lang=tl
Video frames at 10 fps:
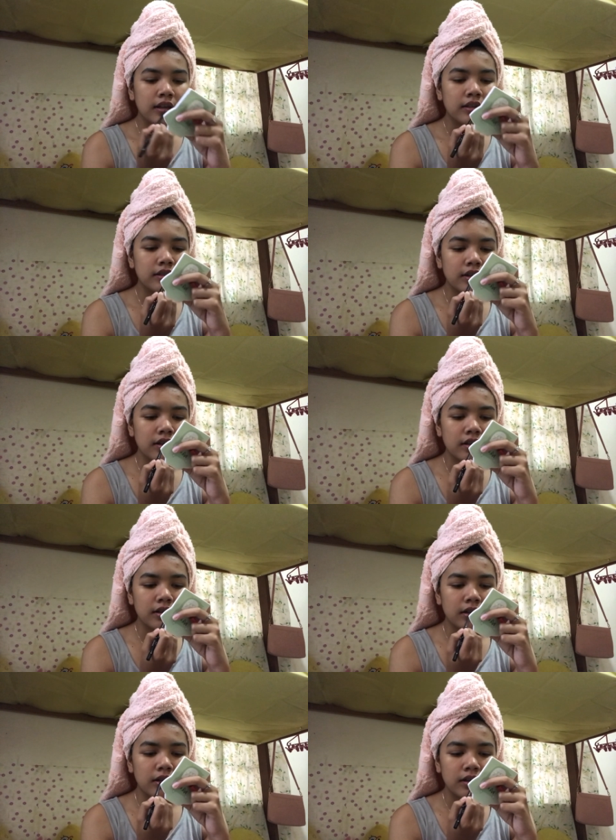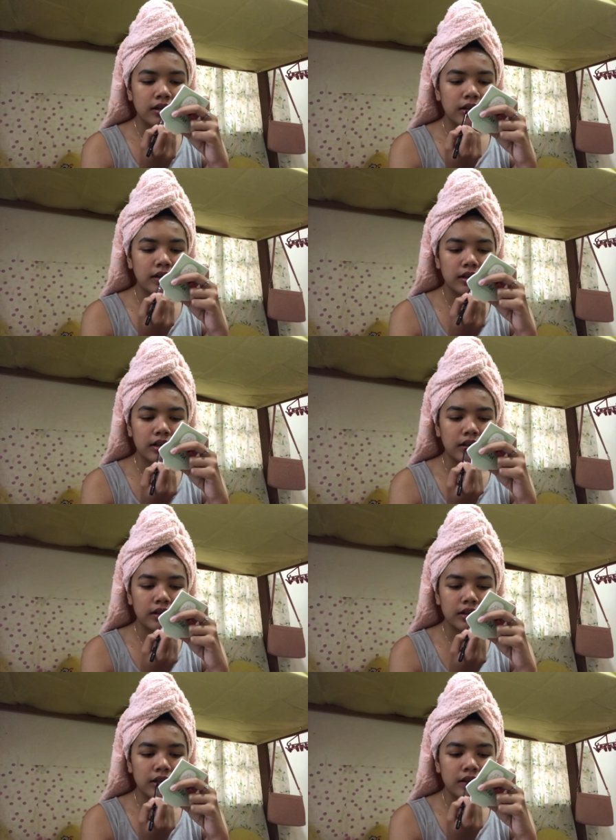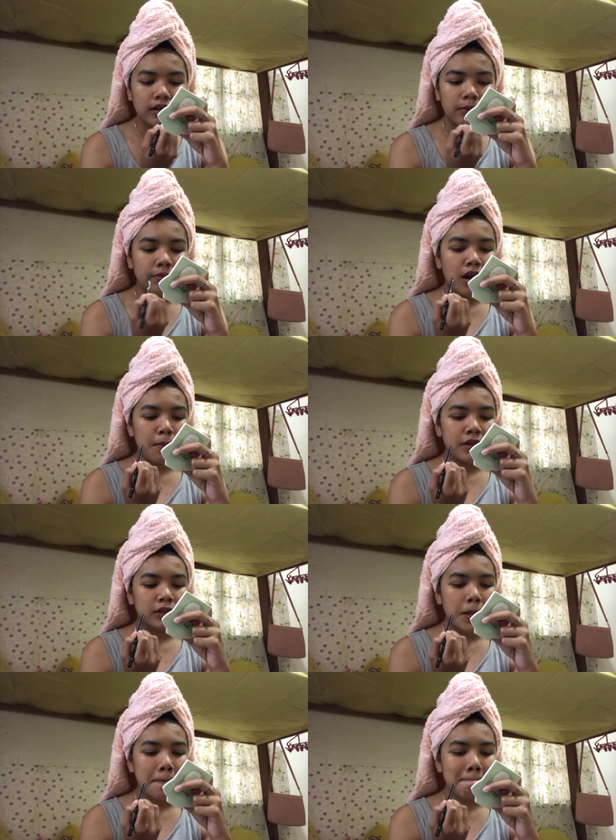Kasi ano, talaga promise.